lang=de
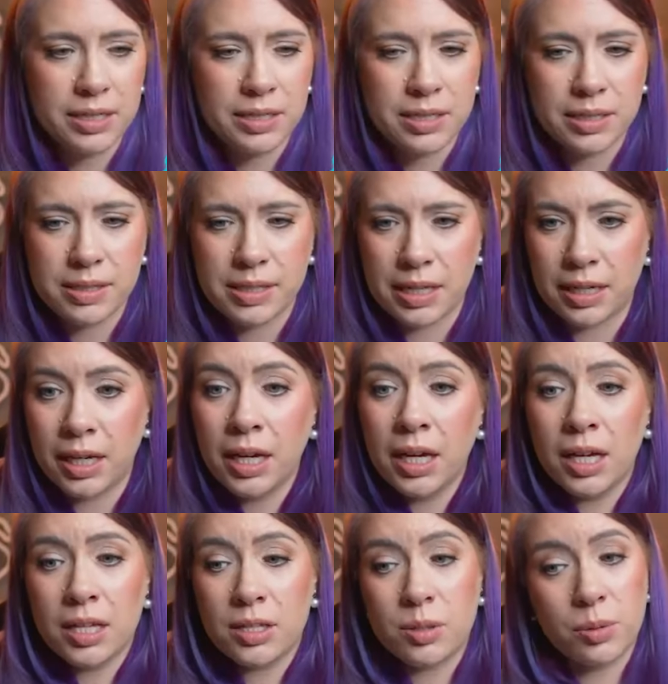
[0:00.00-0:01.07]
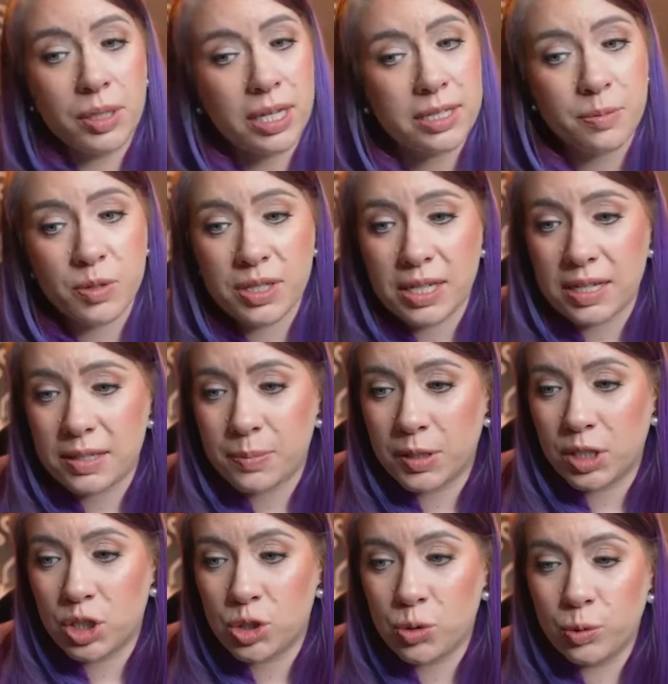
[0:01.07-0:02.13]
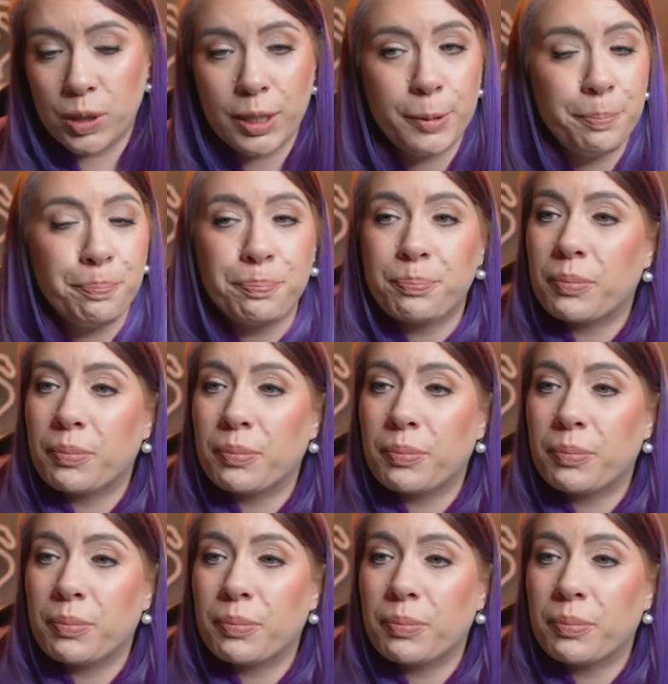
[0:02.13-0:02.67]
Interessant. So, jetzt muss sie erstmal in die Schule.